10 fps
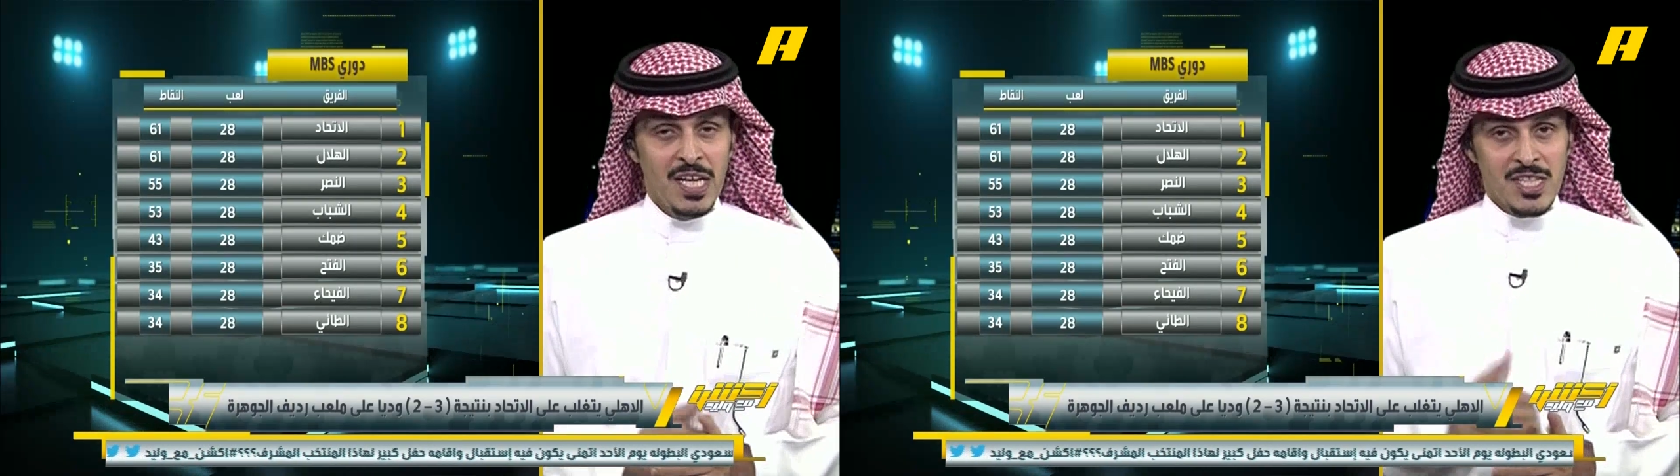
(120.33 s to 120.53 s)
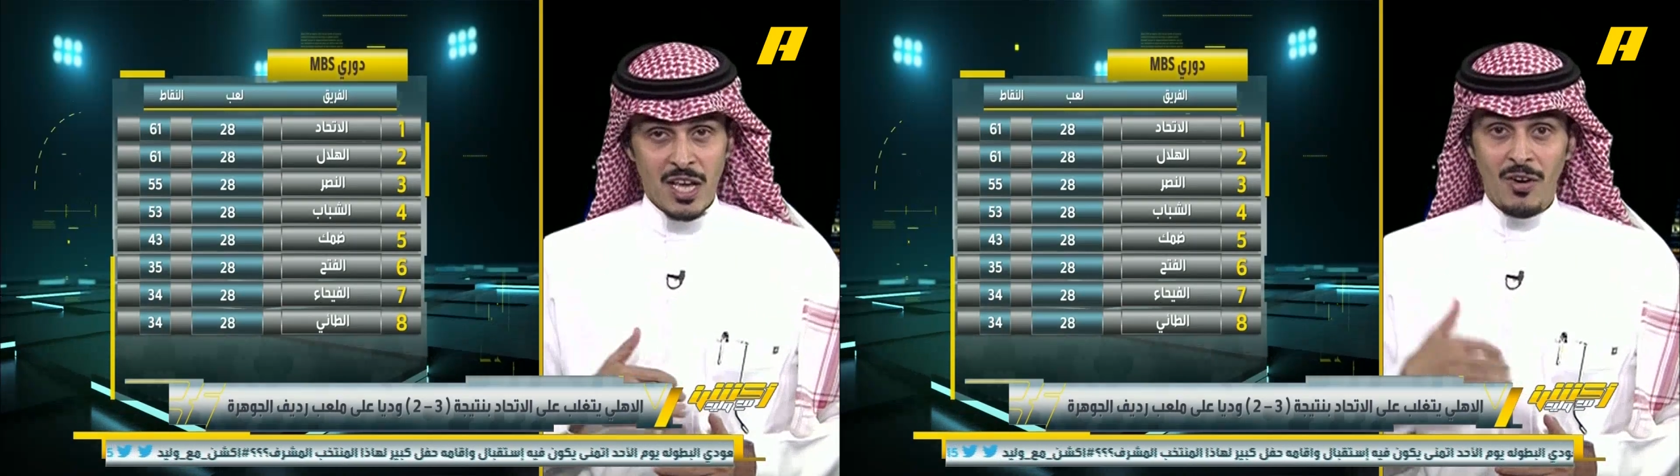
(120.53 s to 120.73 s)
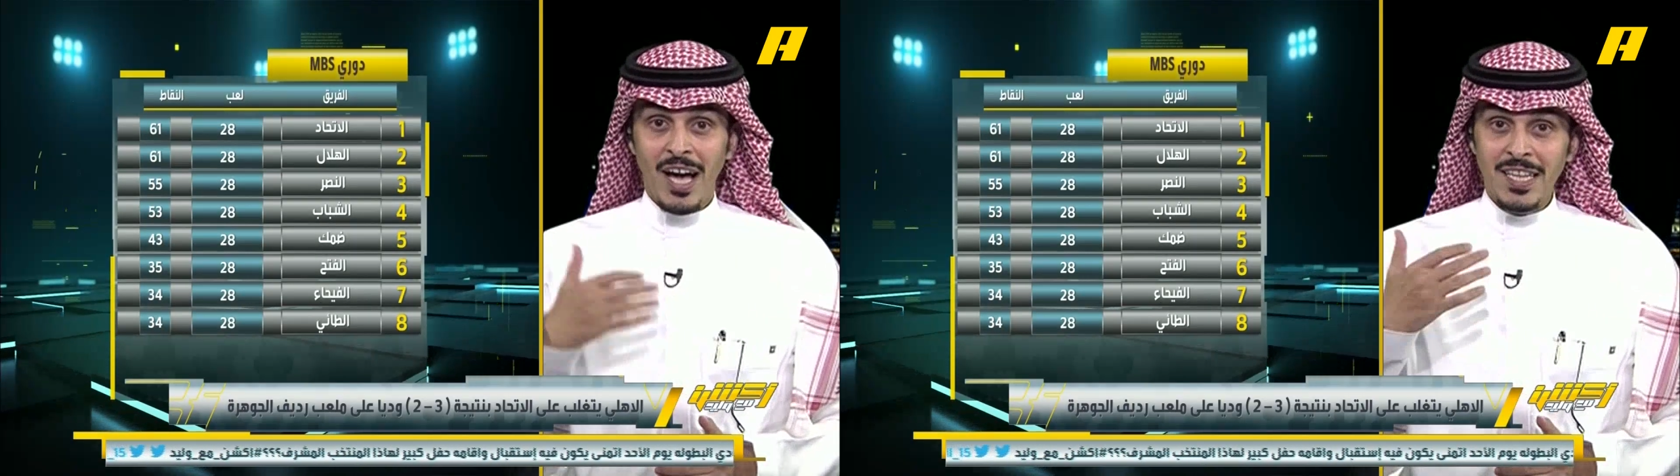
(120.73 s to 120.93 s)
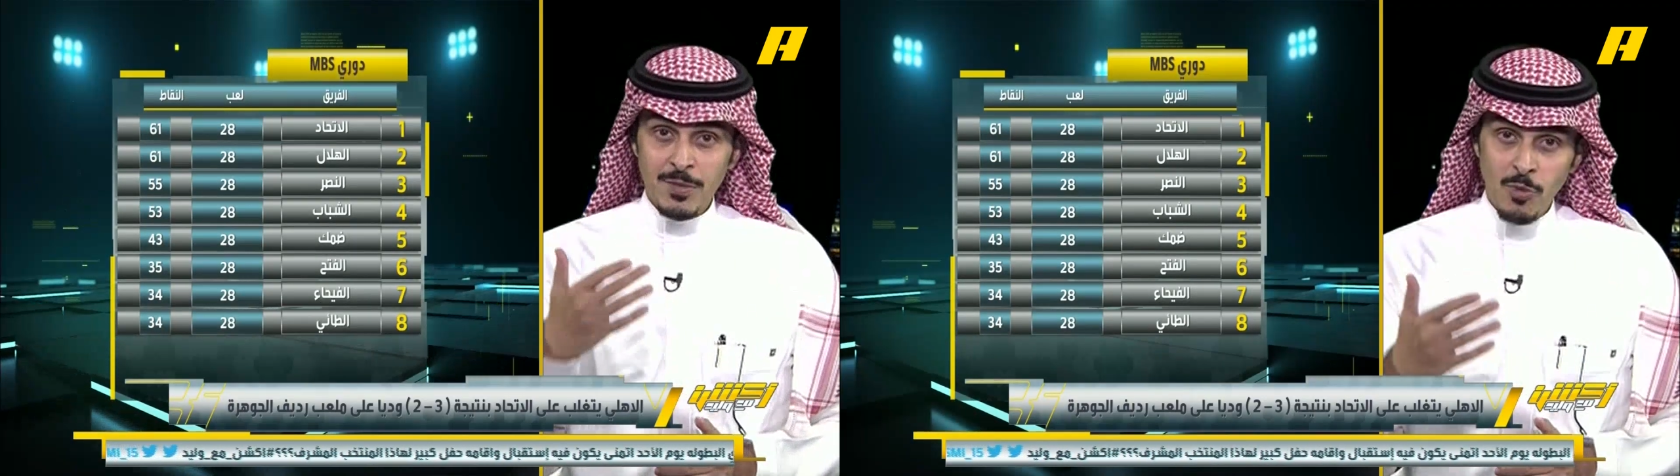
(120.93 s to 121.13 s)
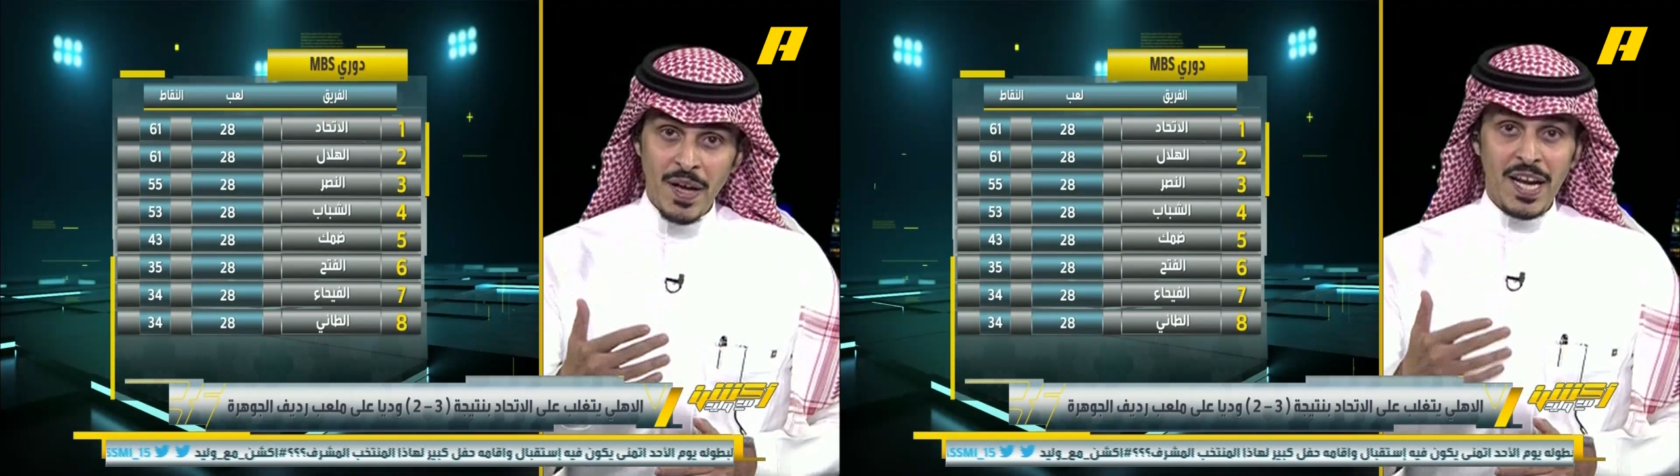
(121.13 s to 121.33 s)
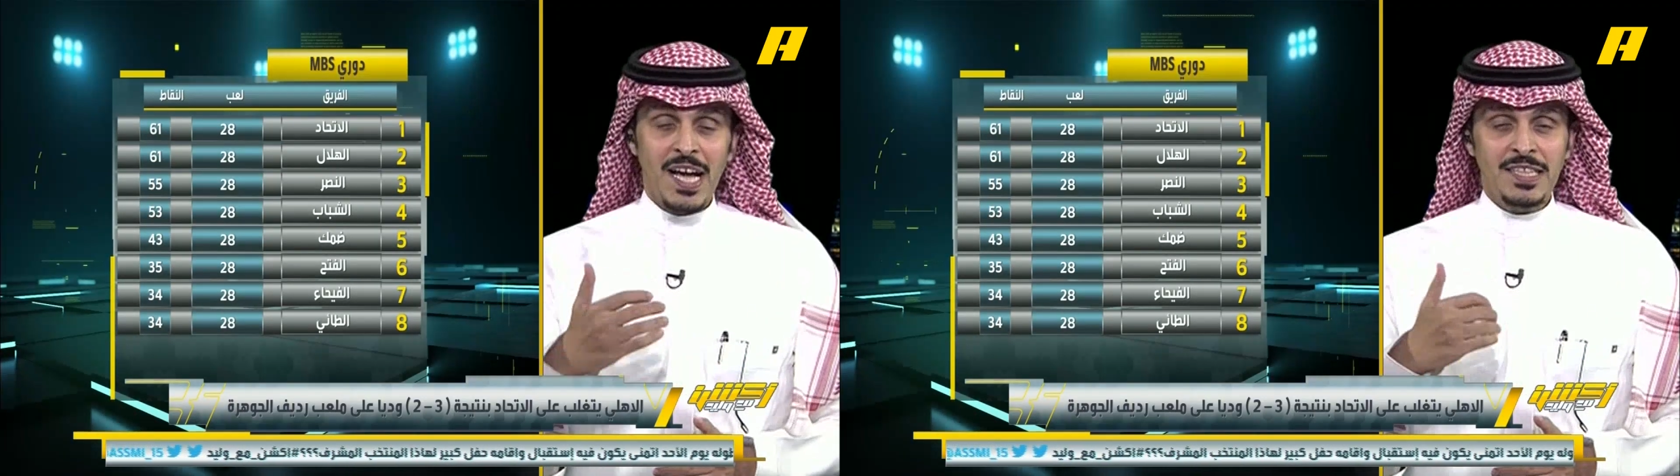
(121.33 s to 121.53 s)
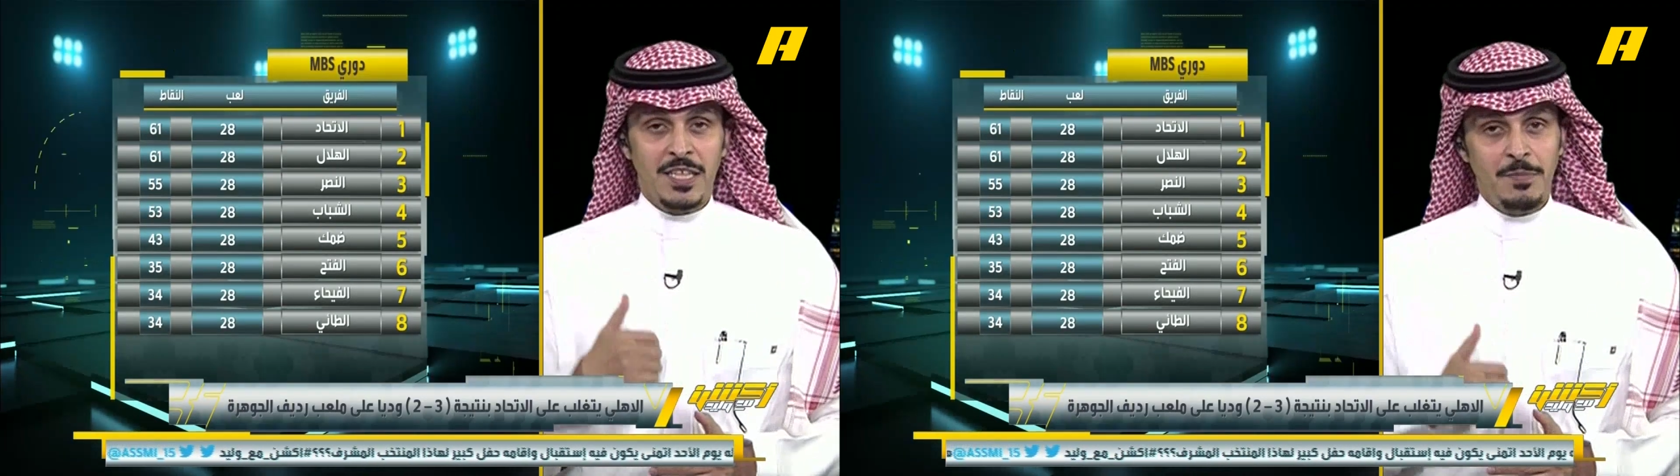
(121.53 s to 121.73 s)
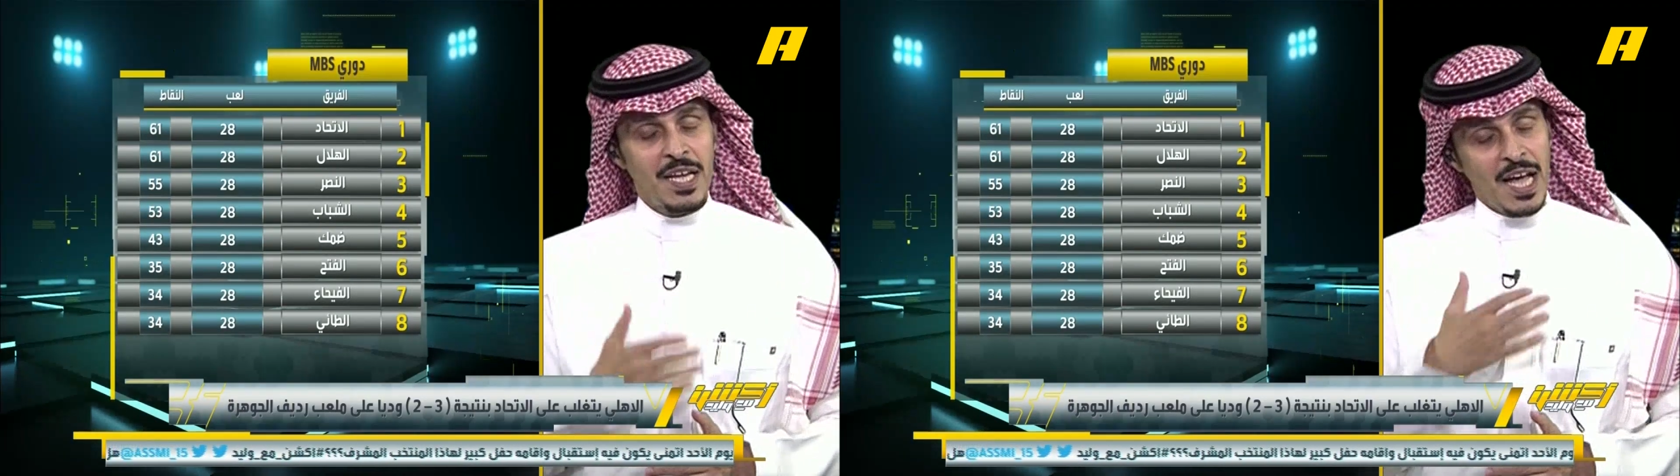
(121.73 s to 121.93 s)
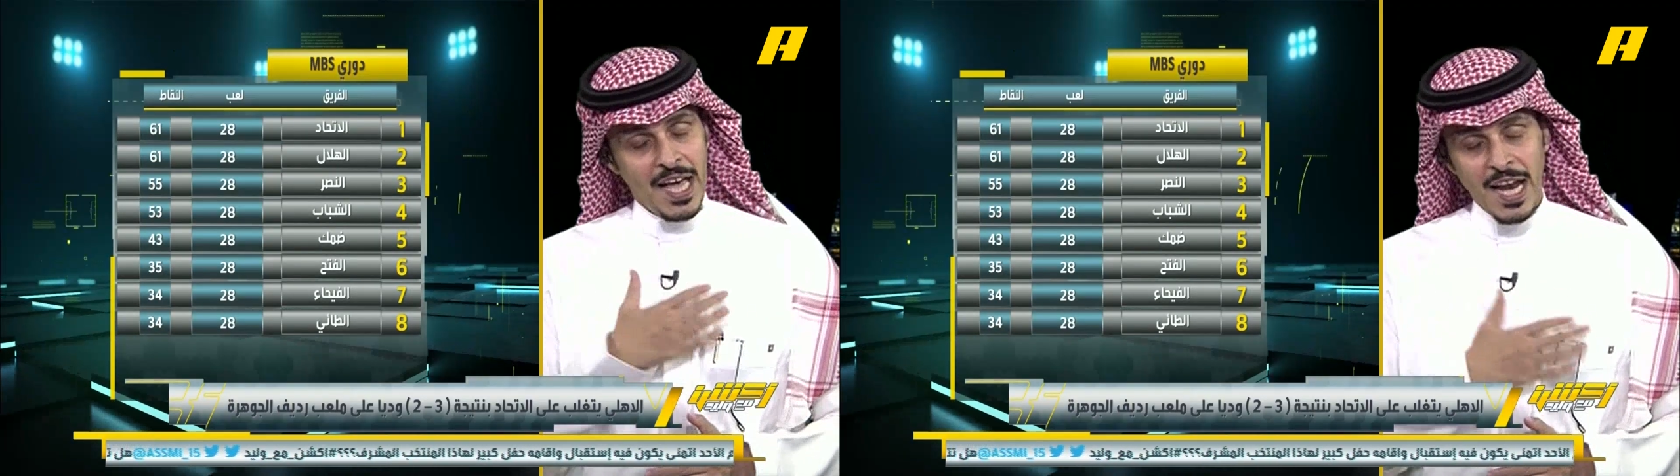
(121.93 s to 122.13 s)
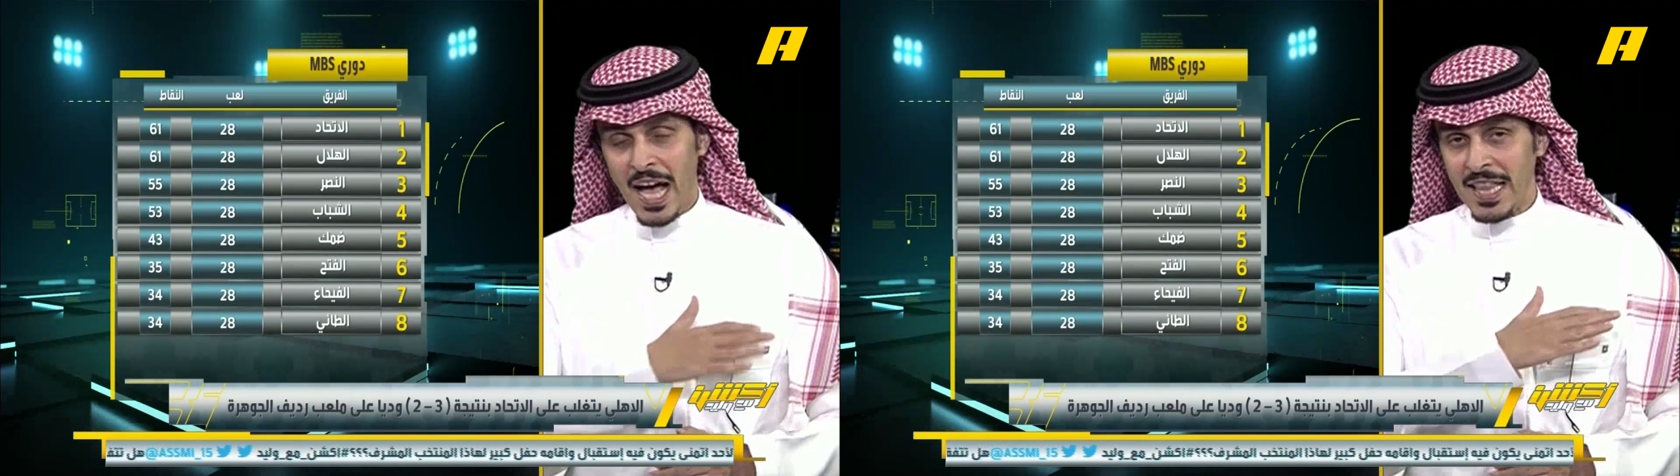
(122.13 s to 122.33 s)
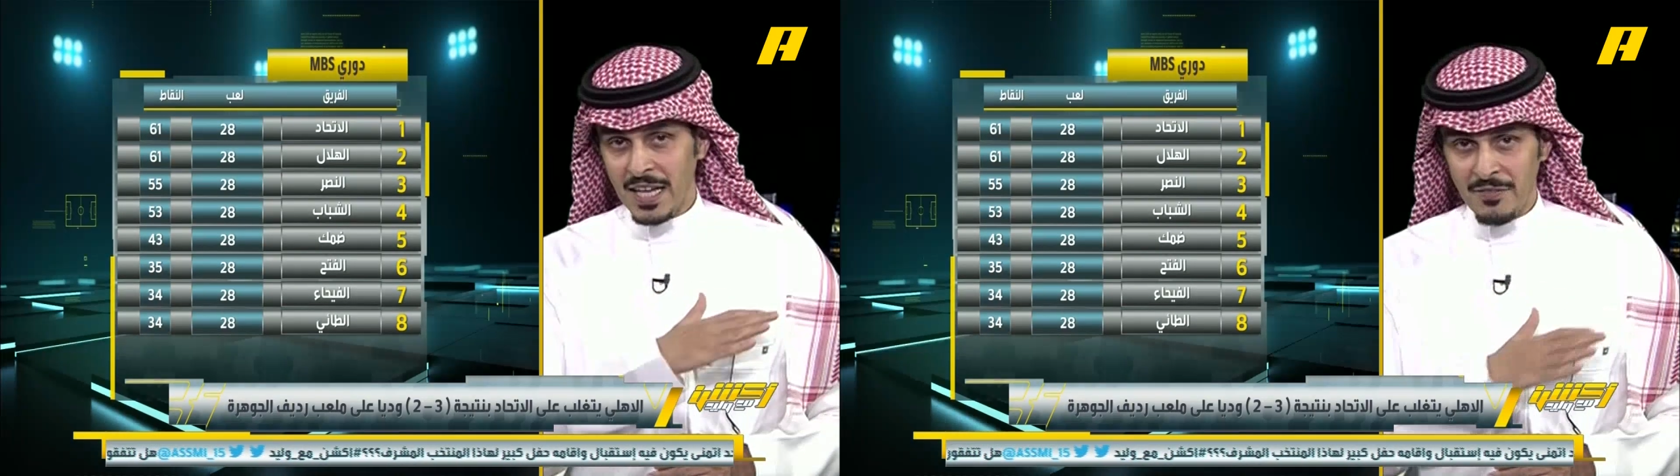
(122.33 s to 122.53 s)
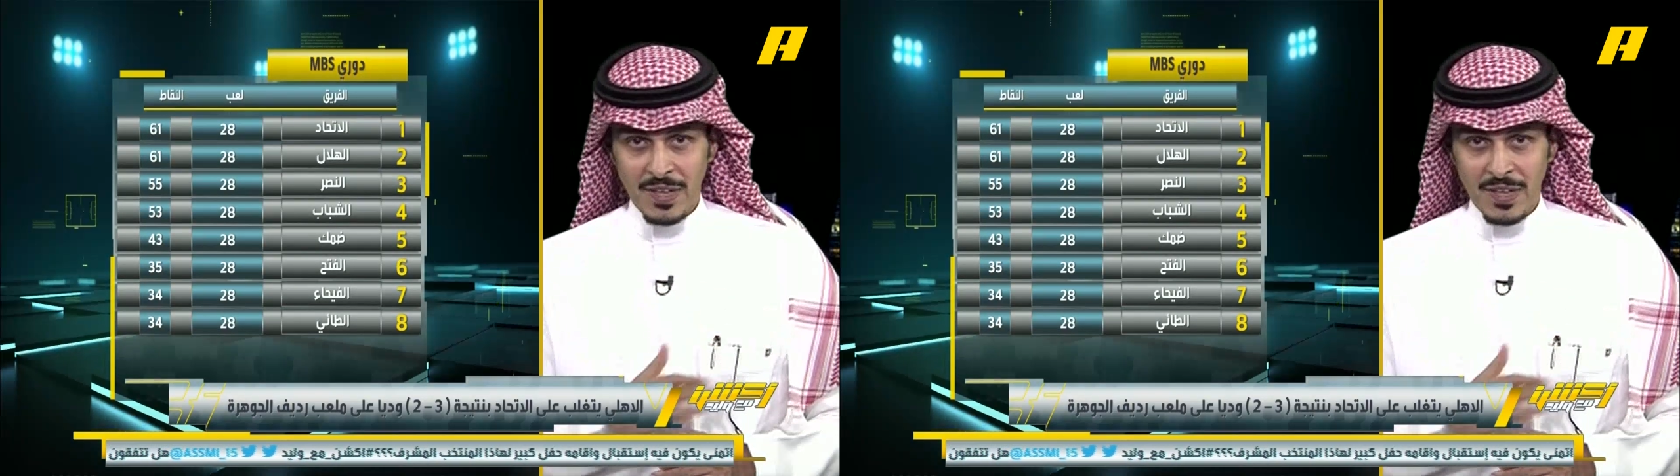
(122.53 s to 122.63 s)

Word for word: سيقدم مباريات كبيرة أنا أثق في